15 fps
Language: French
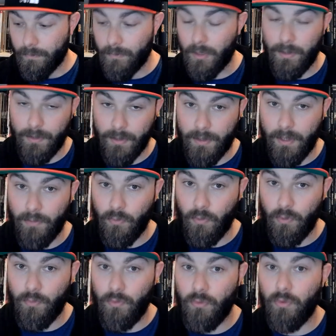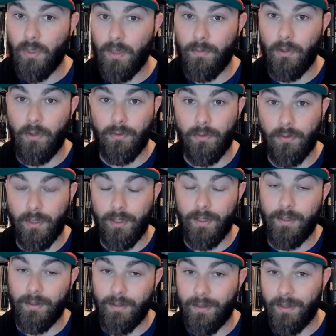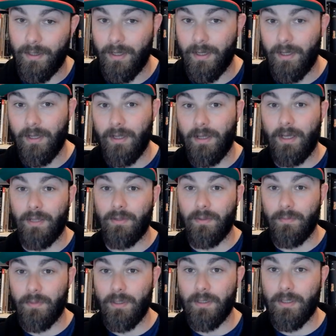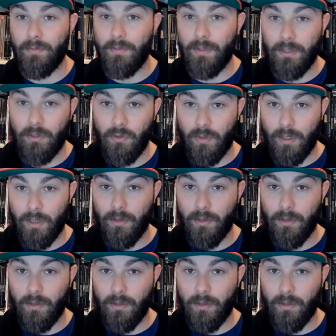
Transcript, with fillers: Si ça vous rebute de les prendre en anglais, euh, tant pis, ça finit sur un